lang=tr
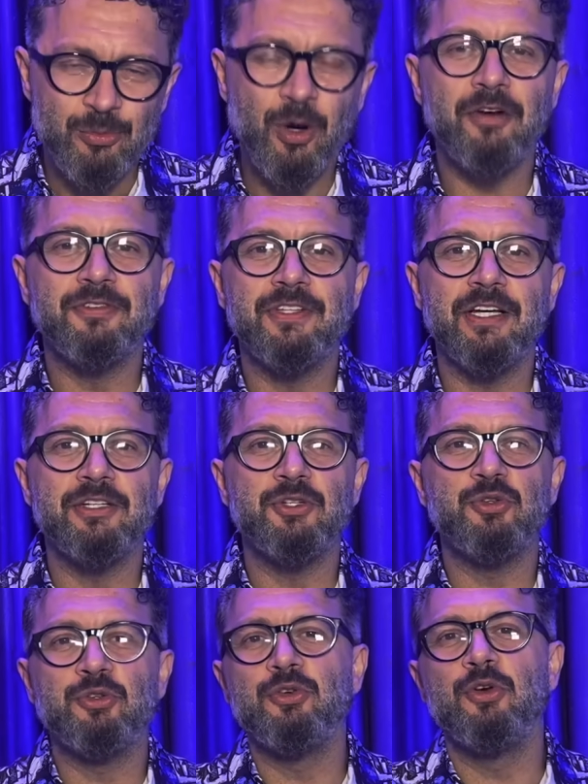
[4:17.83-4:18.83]
Bu hafta
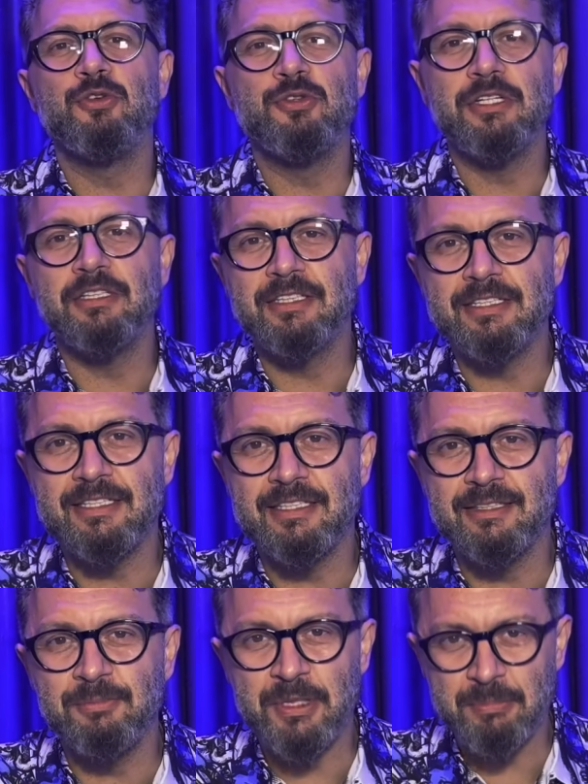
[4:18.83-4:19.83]
Şükrü Öz
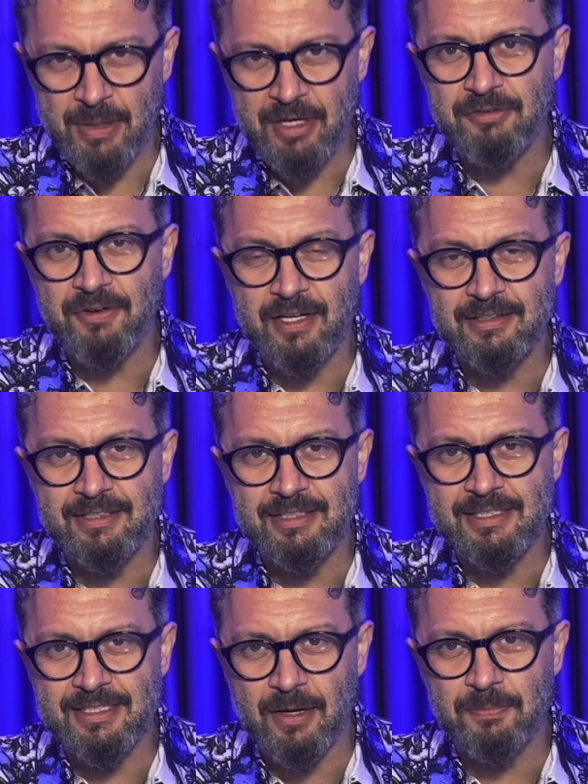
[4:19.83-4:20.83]
Yıldız'ın bir
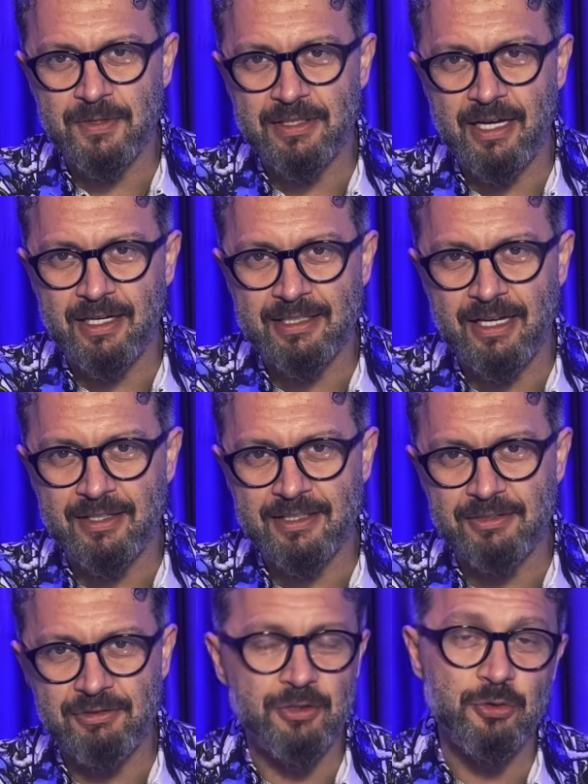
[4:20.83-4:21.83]
beyefendiyi zapt
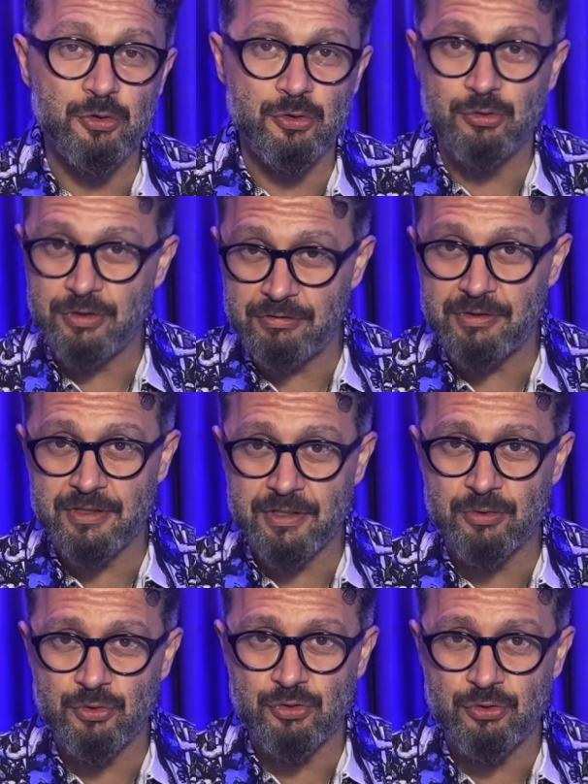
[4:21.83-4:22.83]
ederkenki videosu
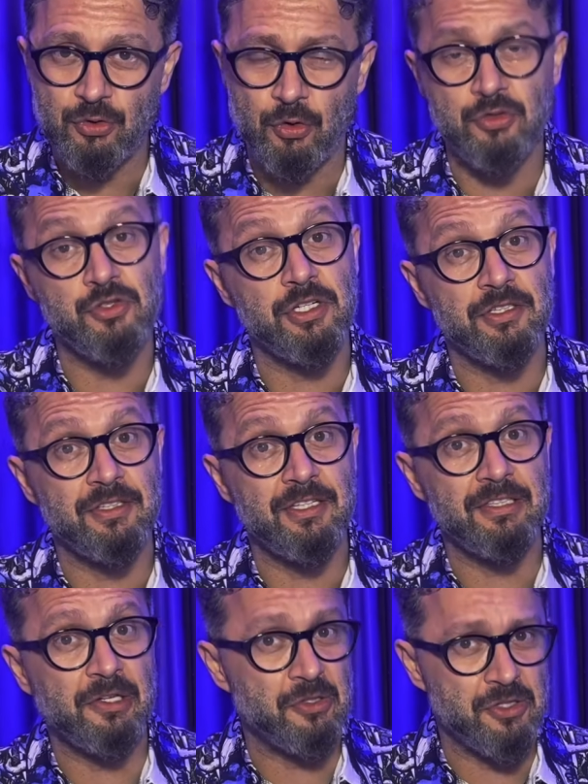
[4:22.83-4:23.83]
Twitter'a düştü. Önce
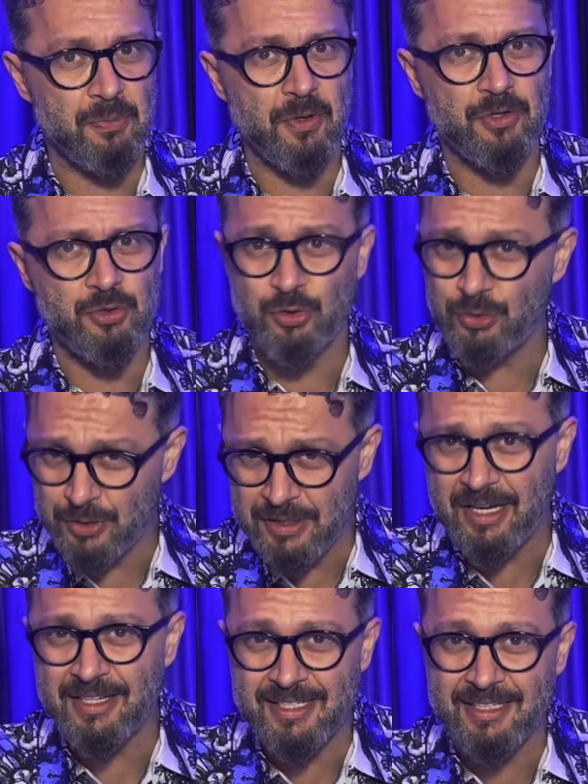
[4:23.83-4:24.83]
dedik acaba Şükrü
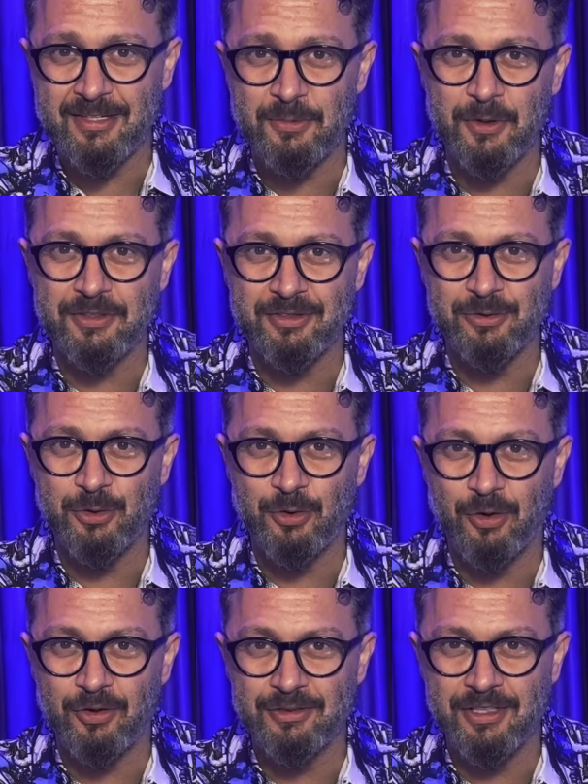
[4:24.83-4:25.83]
siyasete mi
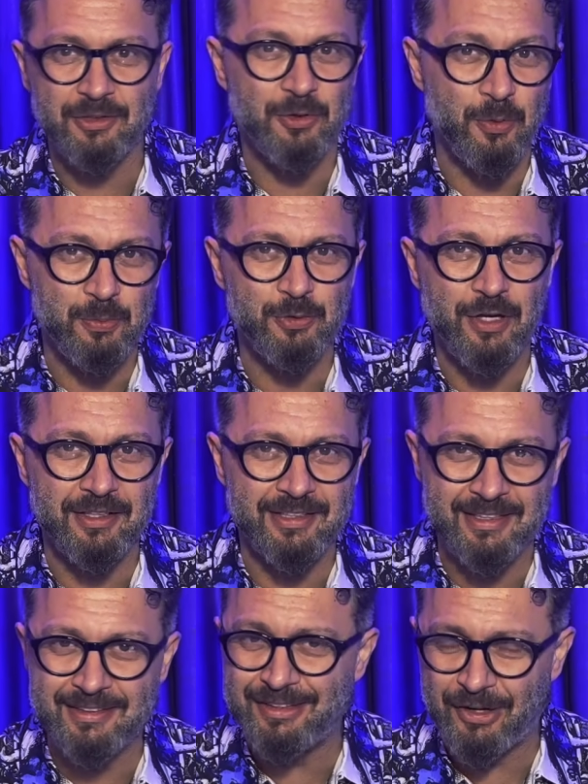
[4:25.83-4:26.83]
atılıyor da köprüden
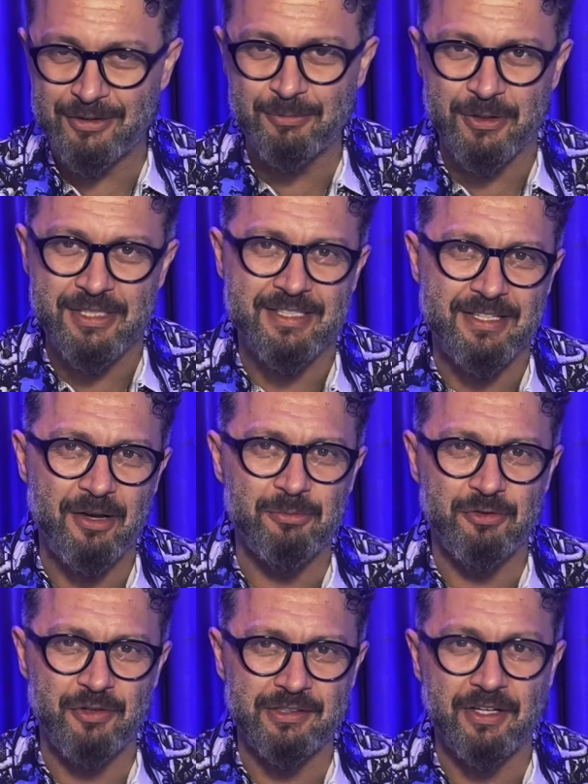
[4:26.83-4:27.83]
kendini atmak isteyen
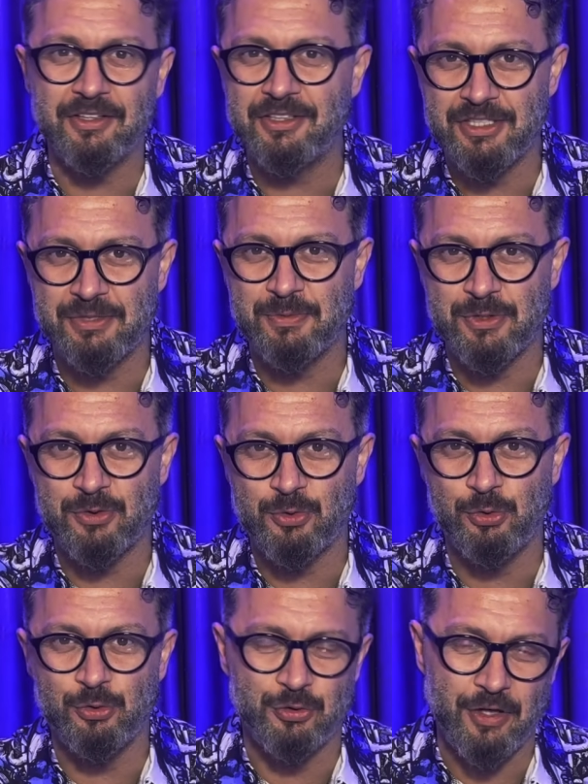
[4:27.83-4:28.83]
bir vatandaşımızı
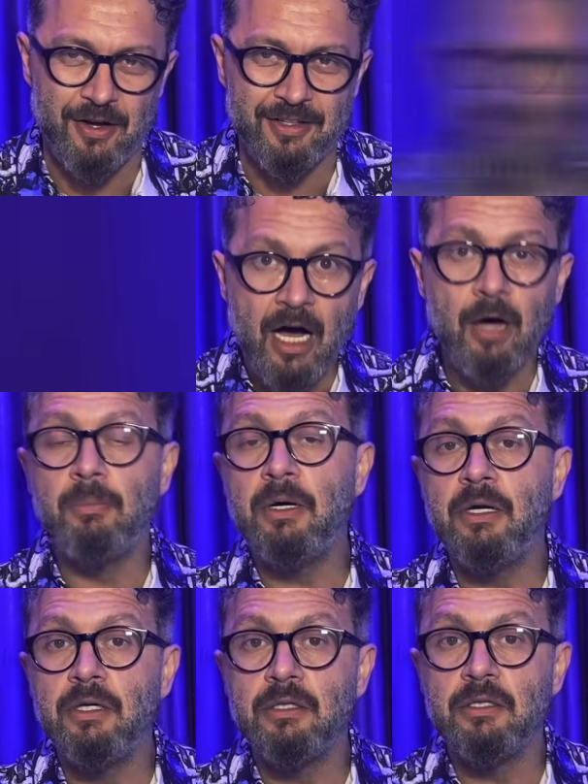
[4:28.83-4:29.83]
kurtardı.
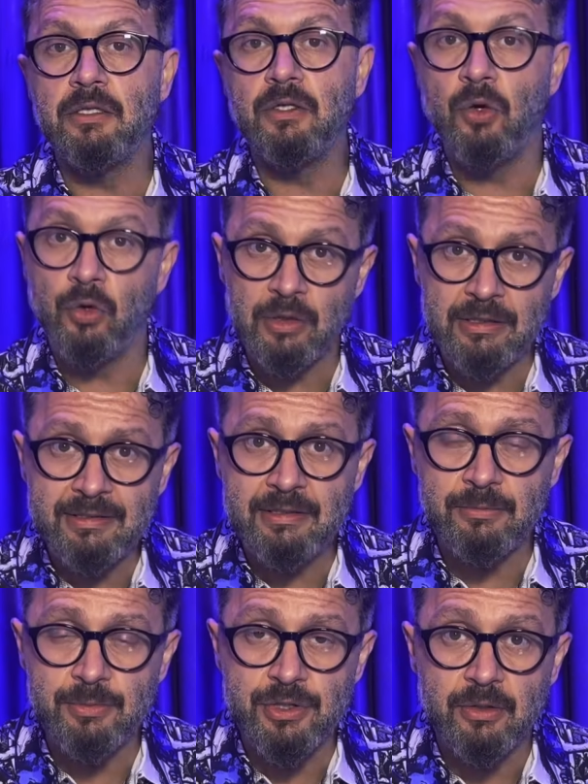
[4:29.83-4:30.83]
Ama e, öyle
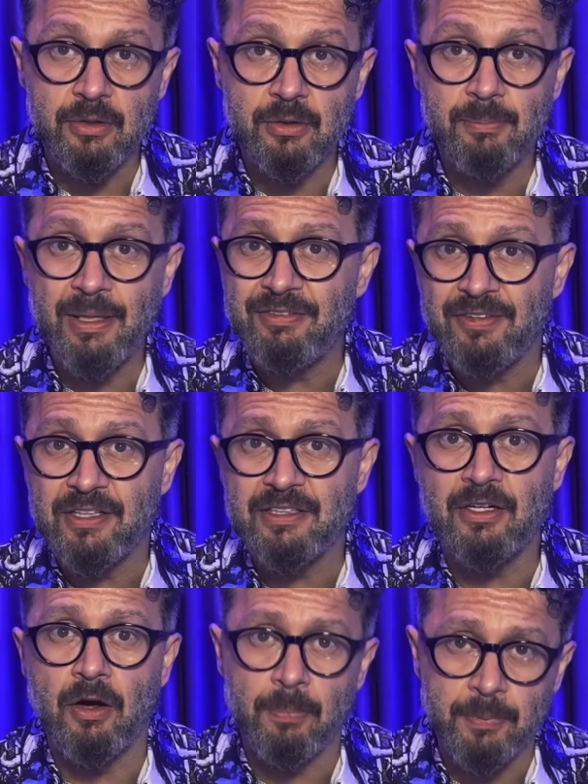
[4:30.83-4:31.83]
değilmiş. E,
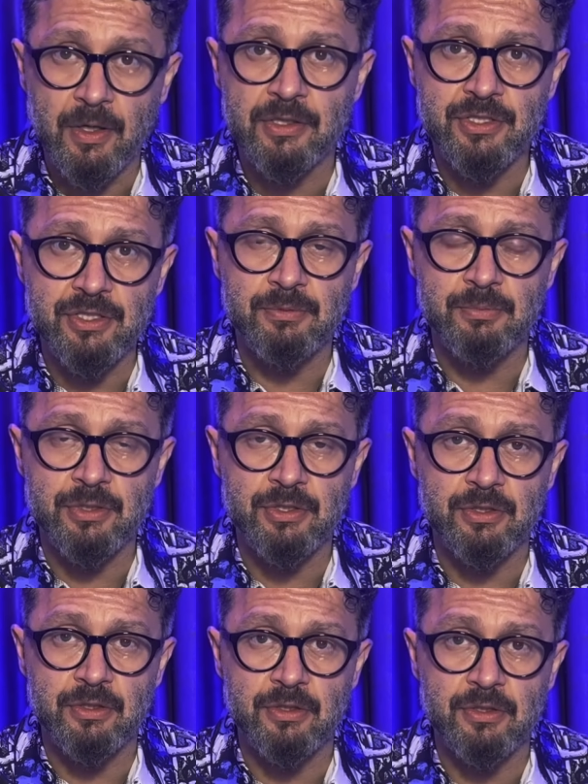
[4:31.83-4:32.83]
beyefendi
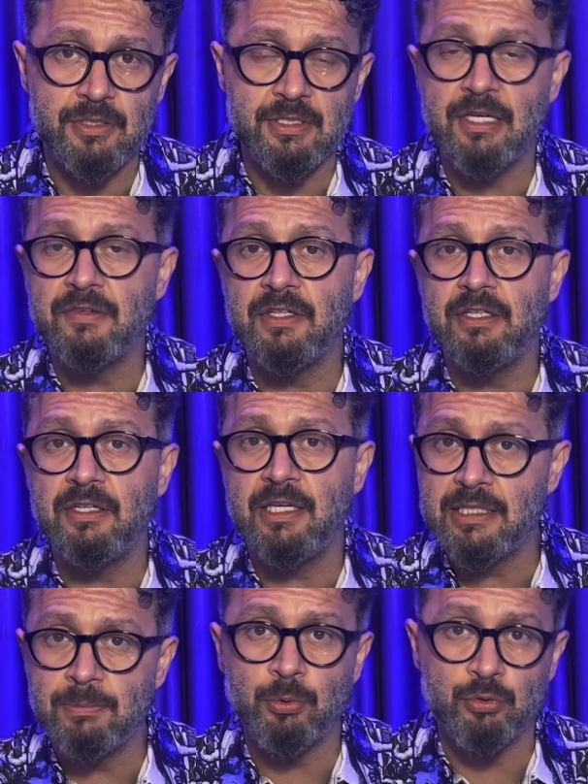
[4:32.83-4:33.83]
kapkaççıymış e, sevgili
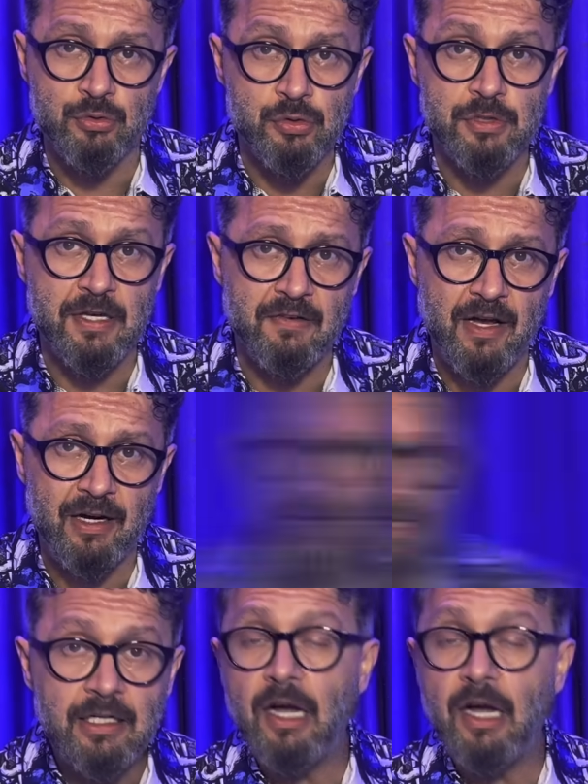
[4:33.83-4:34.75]
ekip otosu severler.